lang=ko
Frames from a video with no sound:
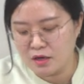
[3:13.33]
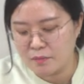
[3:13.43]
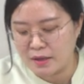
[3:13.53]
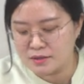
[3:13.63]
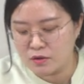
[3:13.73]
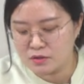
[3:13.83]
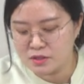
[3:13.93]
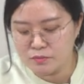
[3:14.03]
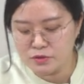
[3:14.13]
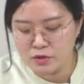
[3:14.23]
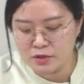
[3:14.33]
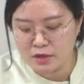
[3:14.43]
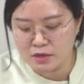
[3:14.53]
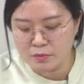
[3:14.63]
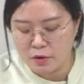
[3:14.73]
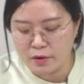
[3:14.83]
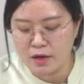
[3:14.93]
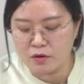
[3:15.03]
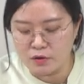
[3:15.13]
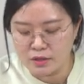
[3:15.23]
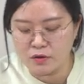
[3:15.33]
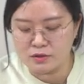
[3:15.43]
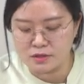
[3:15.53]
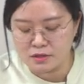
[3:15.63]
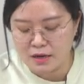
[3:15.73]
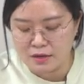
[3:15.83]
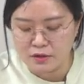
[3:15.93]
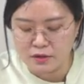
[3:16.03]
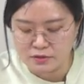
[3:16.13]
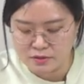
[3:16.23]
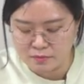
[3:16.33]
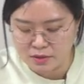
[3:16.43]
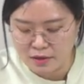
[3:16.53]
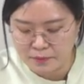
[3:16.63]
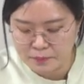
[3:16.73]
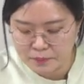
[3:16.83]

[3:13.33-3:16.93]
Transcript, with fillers: 만성 신부전이라는 병에 걸린 것을 알게 되었습니다.